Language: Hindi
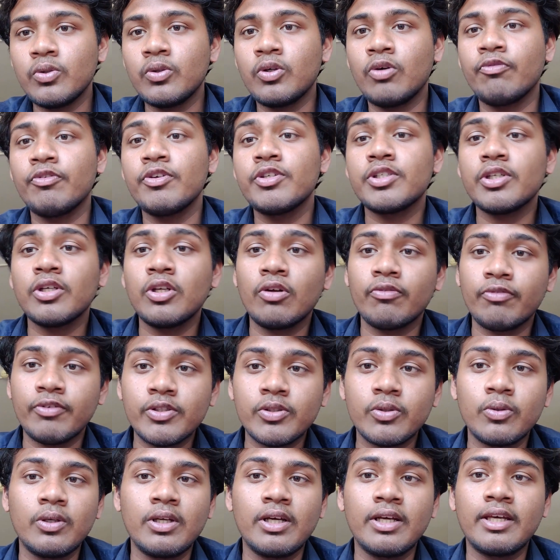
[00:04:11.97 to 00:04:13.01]
जो ऑफिशियल
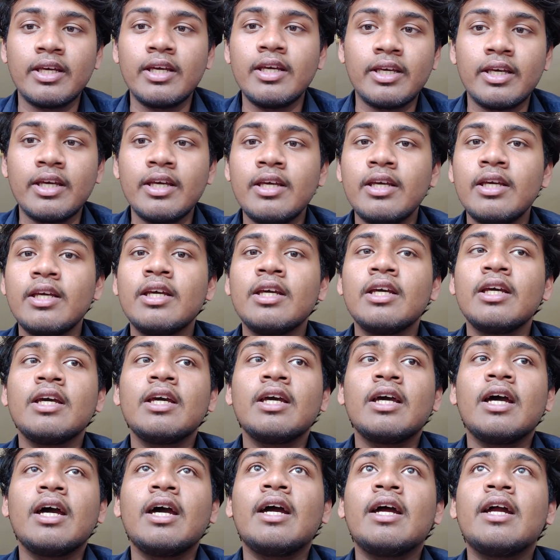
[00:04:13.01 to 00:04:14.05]
ऑफिस खुला गया
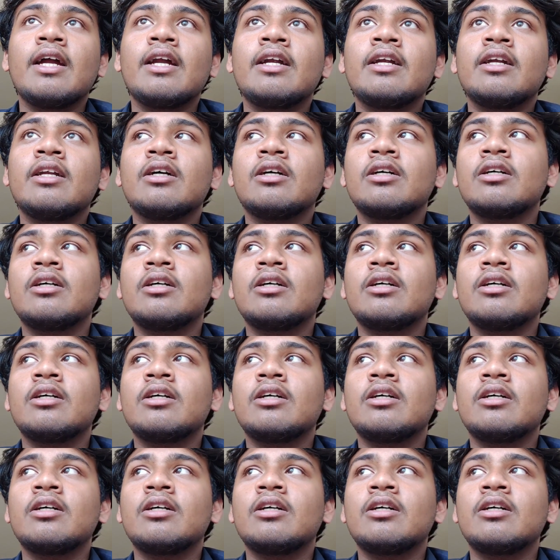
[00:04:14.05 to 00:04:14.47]
एंड